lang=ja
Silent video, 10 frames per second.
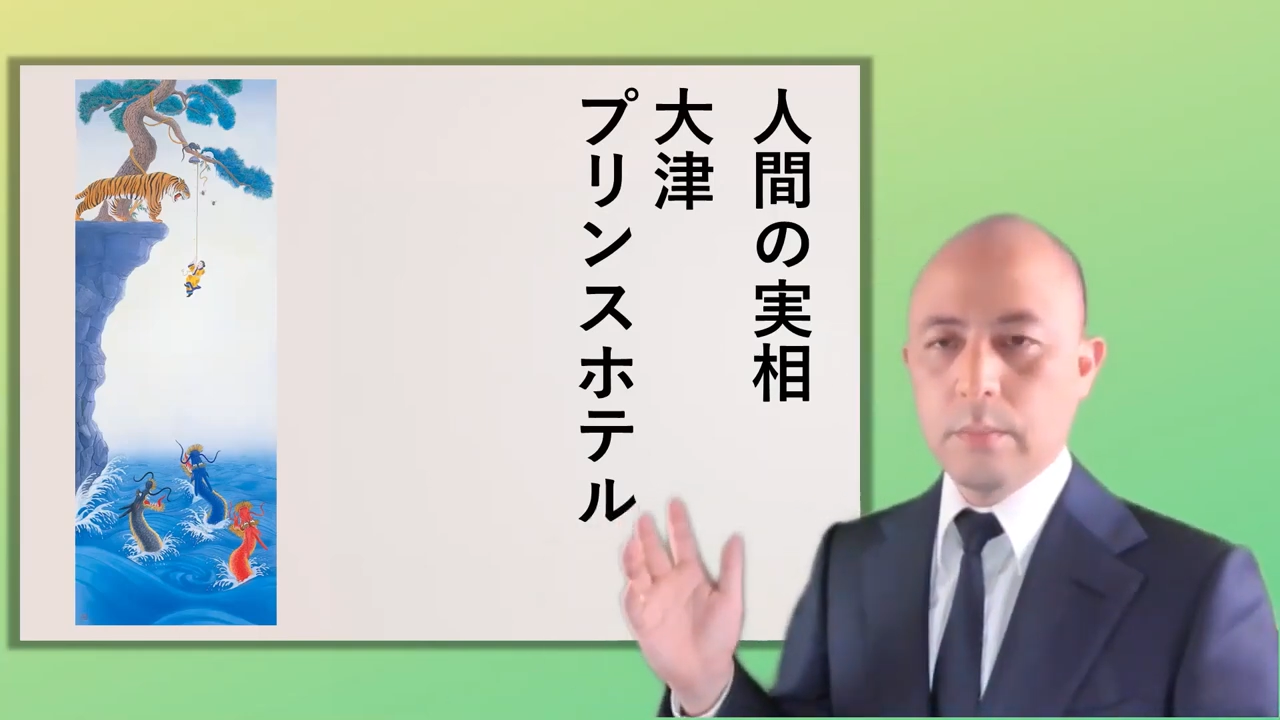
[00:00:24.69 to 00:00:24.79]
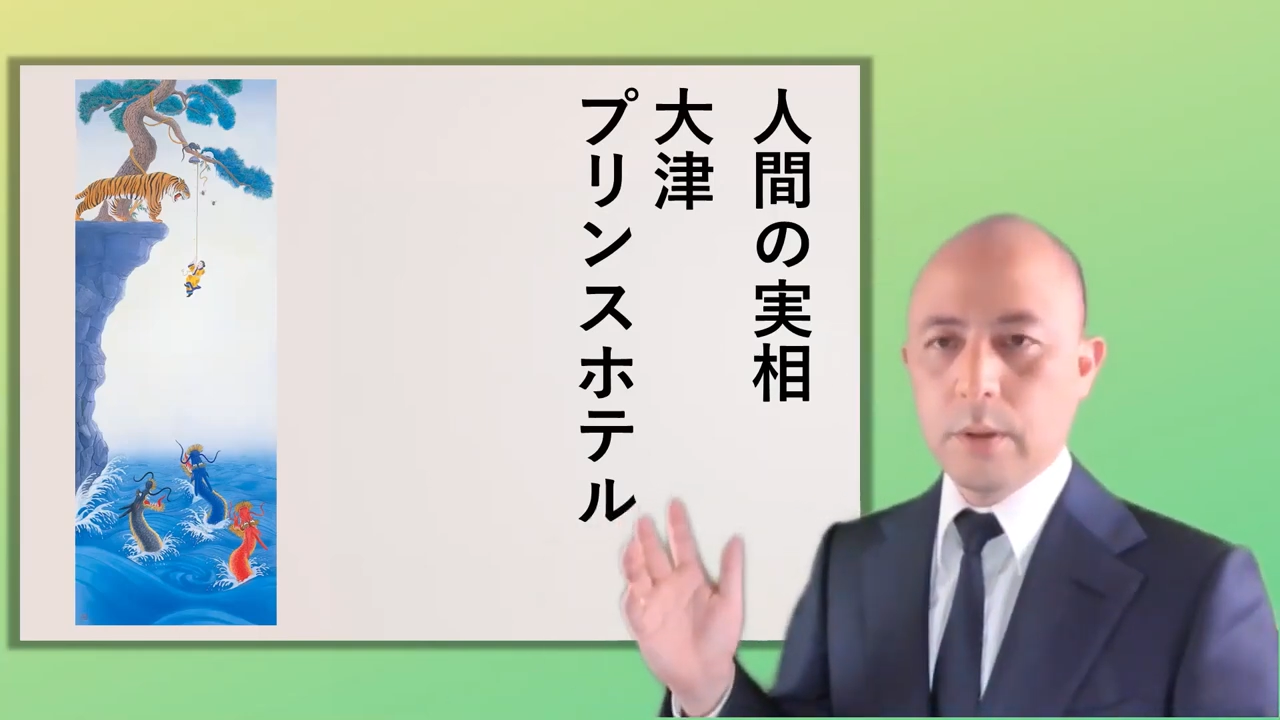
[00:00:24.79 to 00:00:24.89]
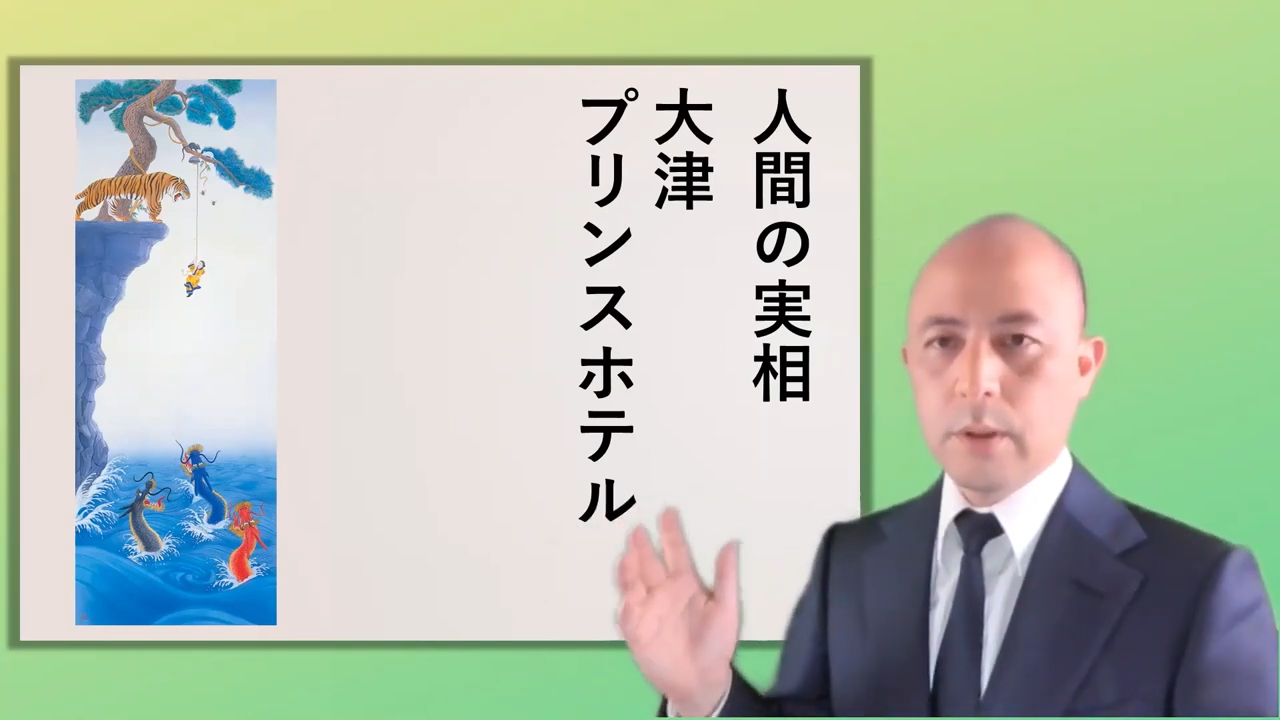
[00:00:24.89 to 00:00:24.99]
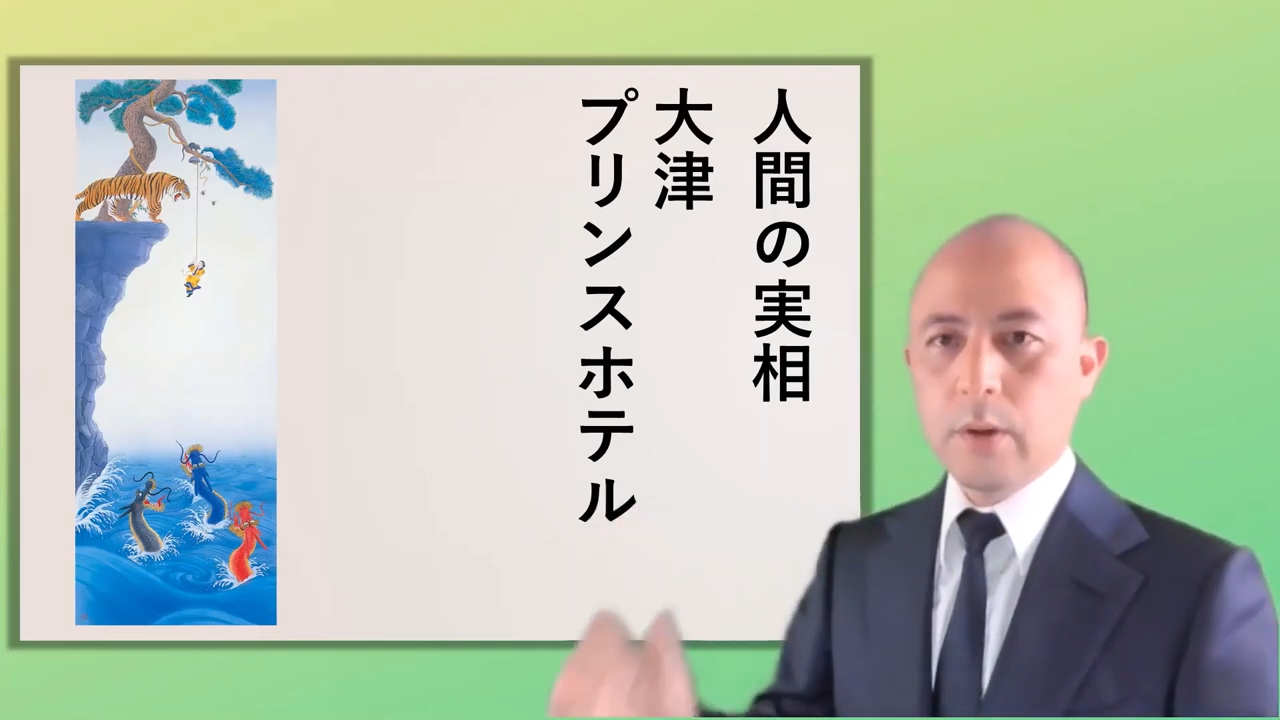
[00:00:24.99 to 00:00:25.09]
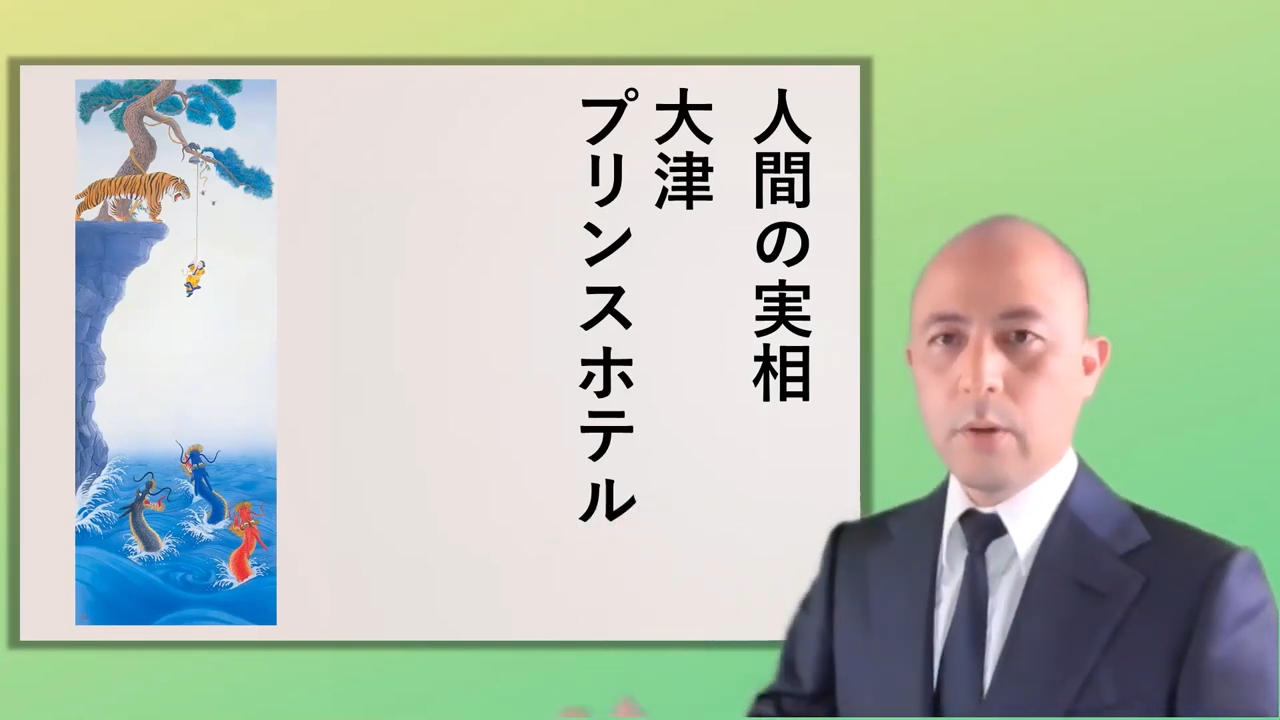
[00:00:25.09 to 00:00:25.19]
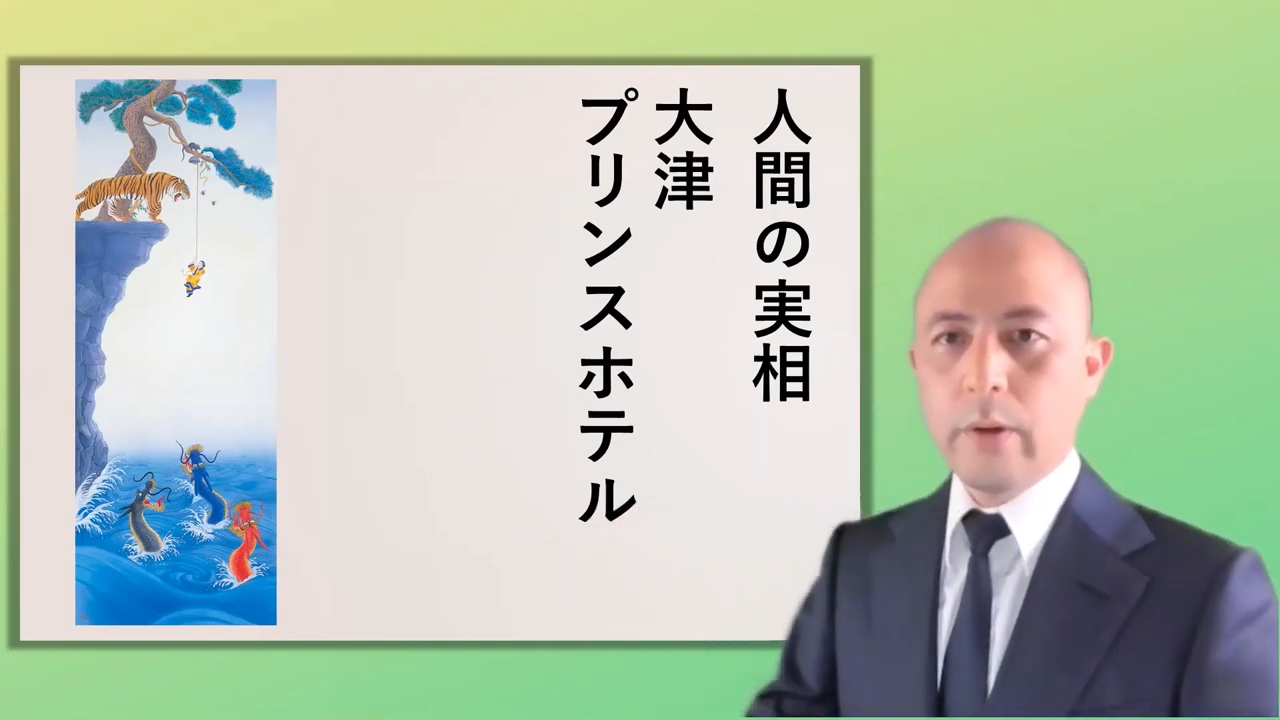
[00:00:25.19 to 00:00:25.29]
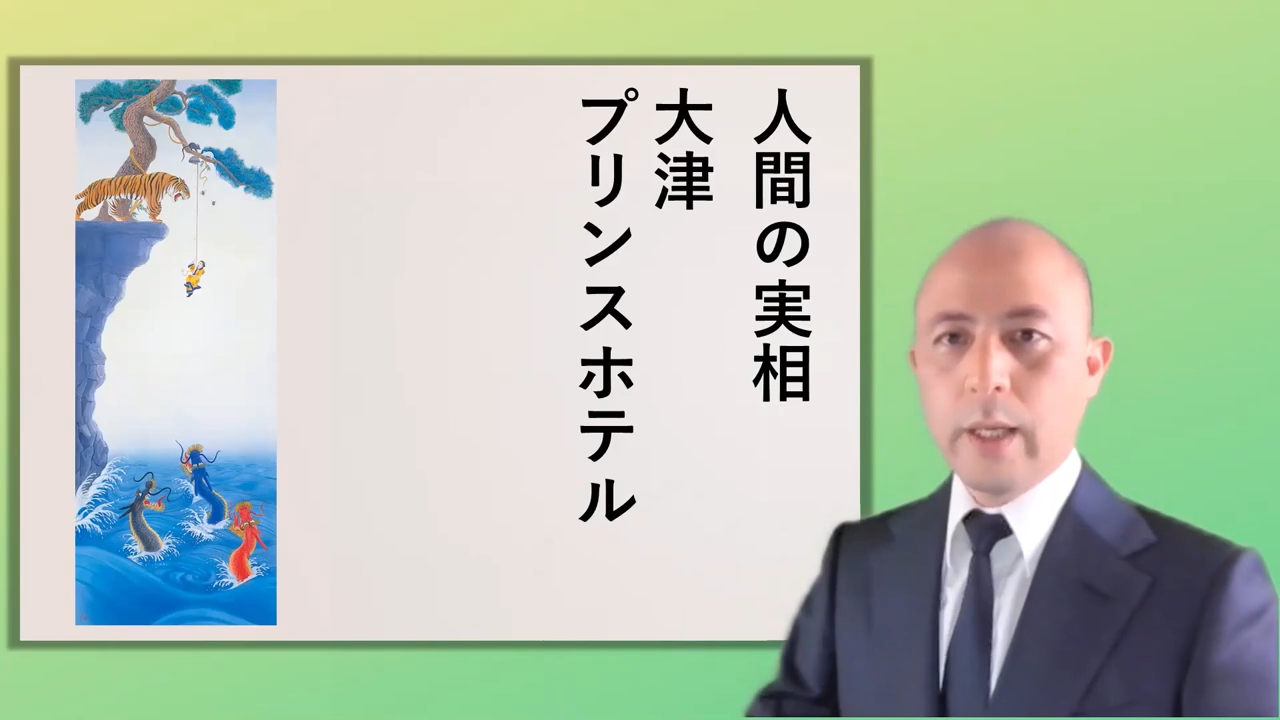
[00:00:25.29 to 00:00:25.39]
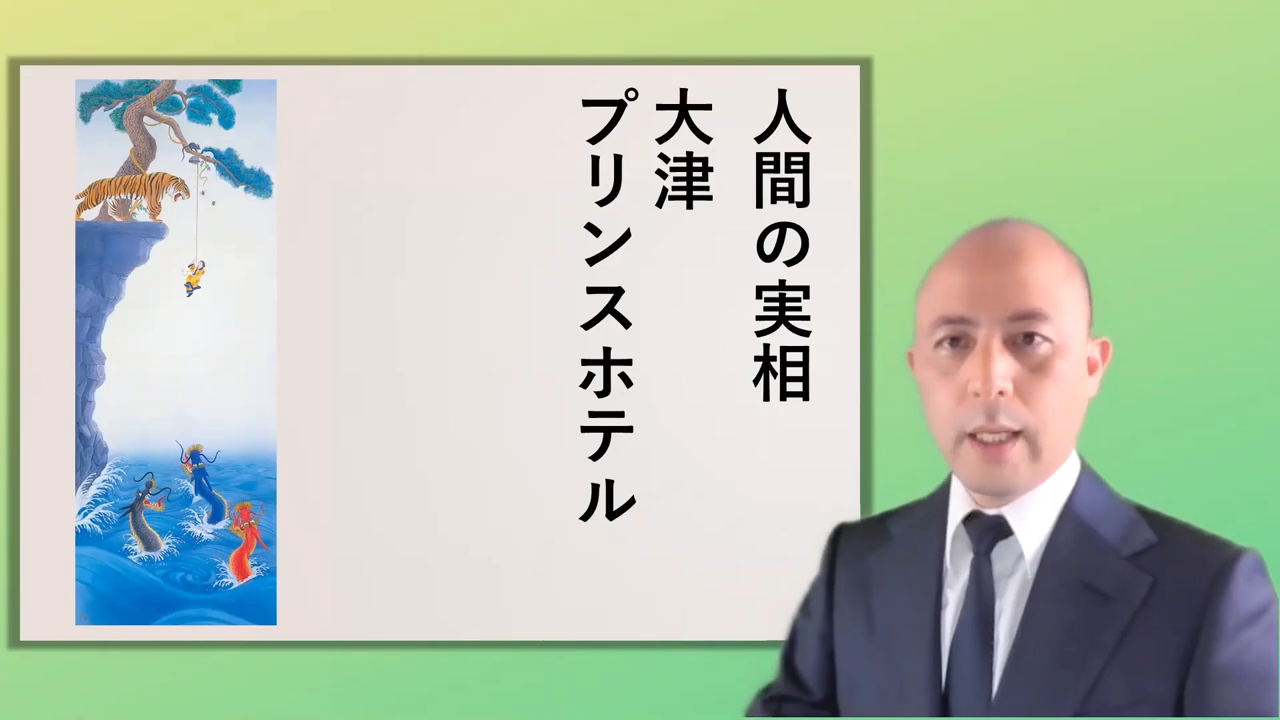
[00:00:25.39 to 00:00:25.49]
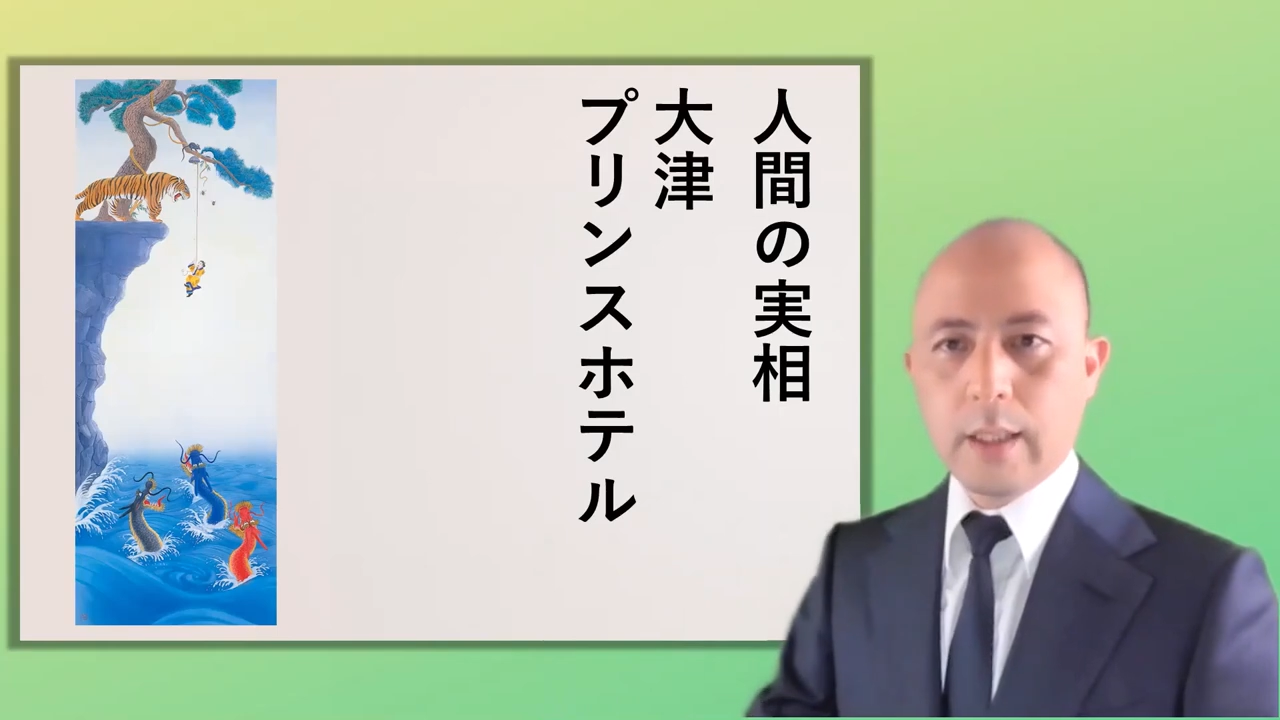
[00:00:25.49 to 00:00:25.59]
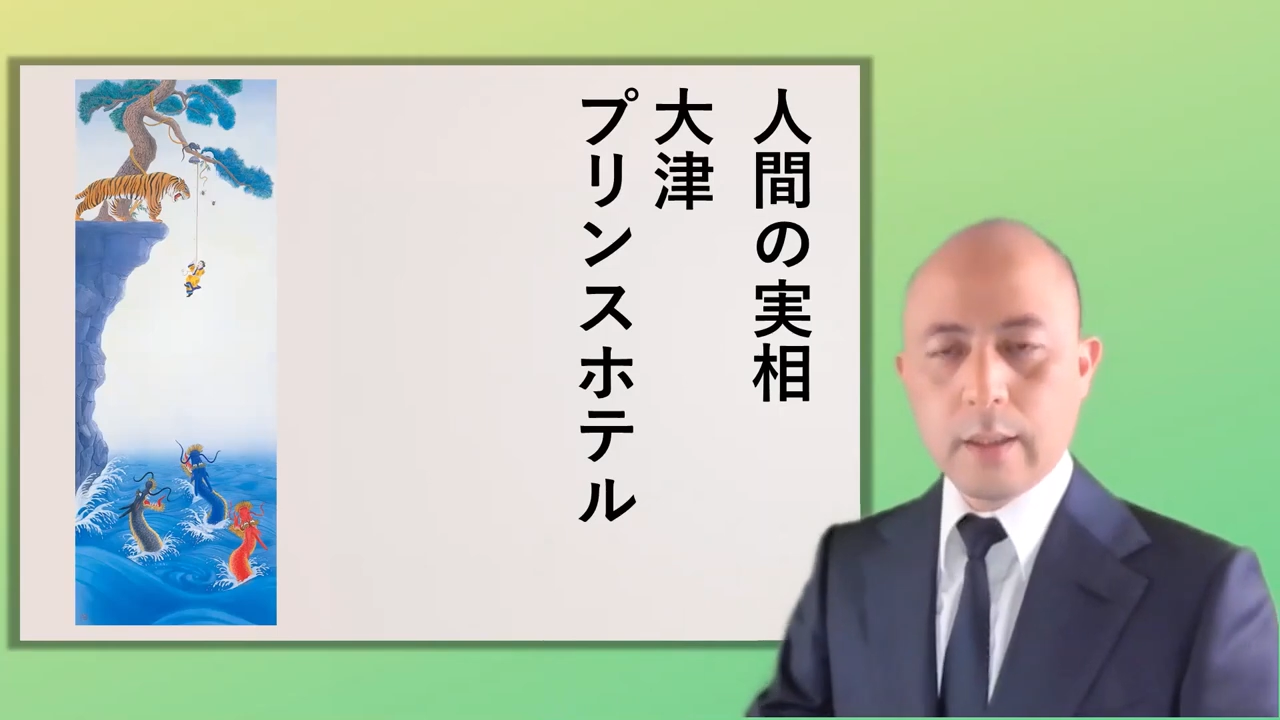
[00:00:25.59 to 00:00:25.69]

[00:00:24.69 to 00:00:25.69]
仏教講演があっ